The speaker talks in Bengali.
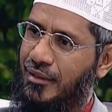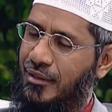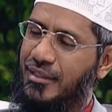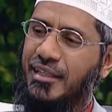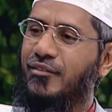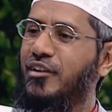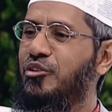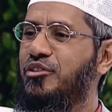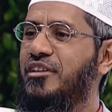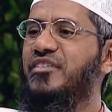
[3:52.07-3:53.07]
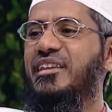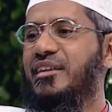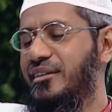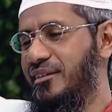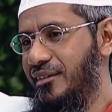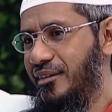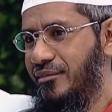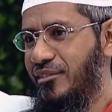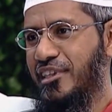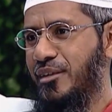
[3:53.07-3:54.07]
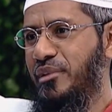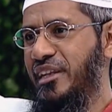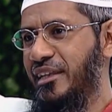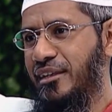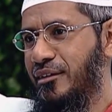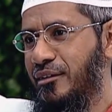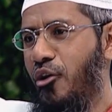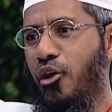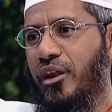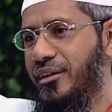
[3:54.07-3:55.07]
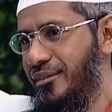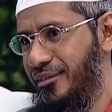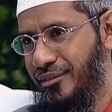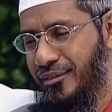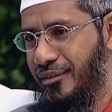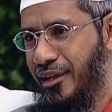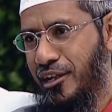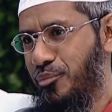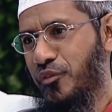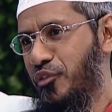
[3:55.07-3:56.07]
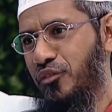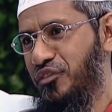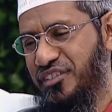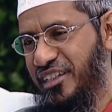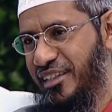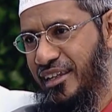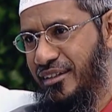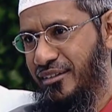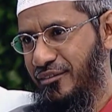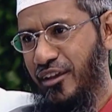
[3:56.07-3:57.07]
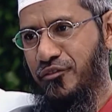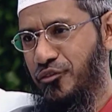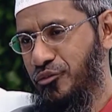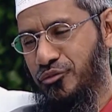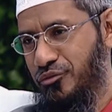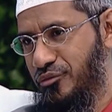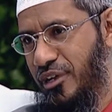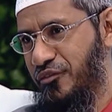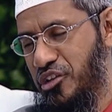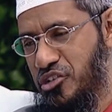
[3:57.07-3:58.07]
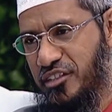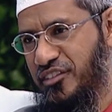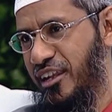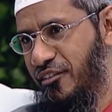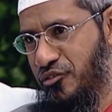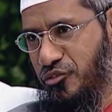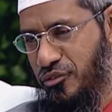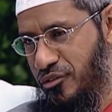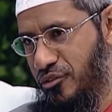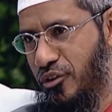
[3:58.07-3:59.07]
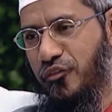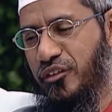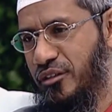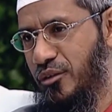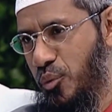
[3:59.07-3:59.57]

এই নামাজের আরেকটা নাম বিতর বিতর মানে বেজোড় আর আমাদের নবী সবসময় বলেছেন তোমরা ঈশার নামাজ শেষে বেতরের